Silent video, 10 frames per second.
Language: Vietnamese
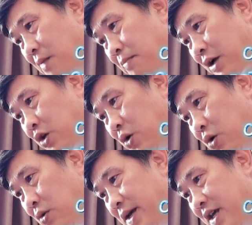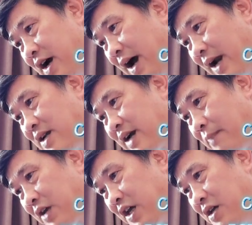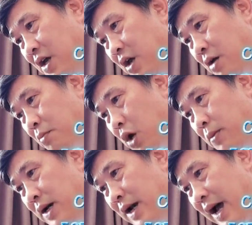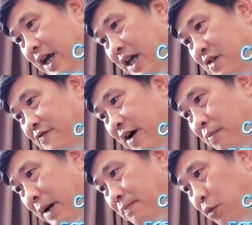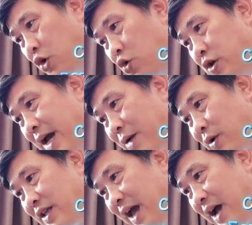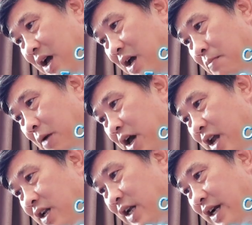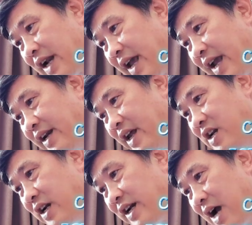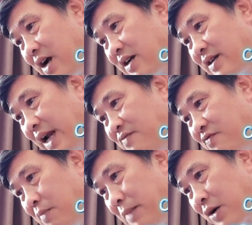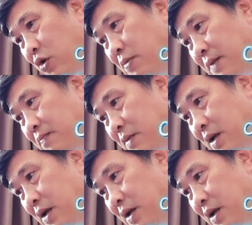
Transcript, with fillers: Mặc dù bây giờ hắn cảm thấy Bùi Minh là ỷ vào mặt mũi của gia luật gia mới hết lần này đến lần khác đánh vào mặt của mình.